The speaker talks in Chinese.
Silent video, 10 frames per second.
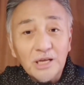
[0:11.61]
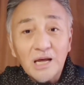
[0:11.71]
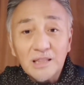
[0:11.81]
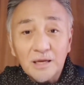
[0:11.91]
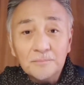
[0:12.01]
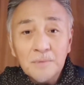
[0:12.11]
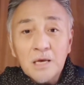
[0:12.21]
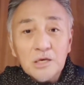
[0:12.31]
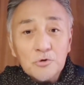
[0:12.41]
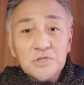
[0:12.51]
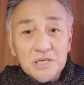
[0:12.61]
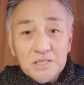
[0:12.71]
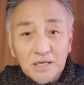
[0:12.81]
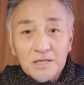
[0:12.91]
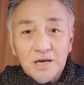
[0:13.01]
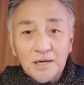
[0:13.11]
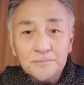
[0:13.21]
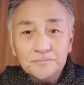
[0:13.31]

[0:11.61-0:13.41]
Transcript: 哋一定要战胜一齐。